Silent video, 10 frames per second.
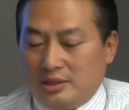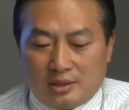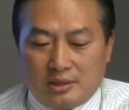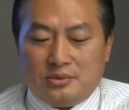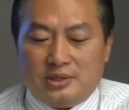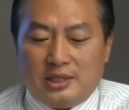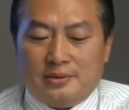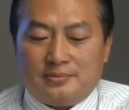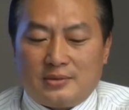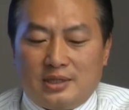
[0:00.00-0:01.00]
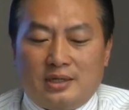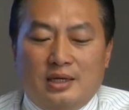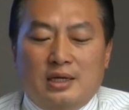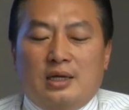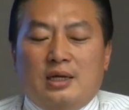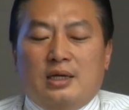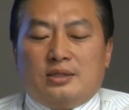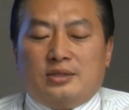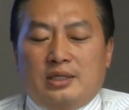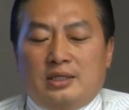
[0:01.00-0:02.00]
都有个误解，是有个误
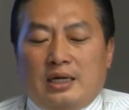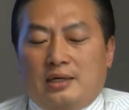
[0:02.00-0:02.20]
解，OK。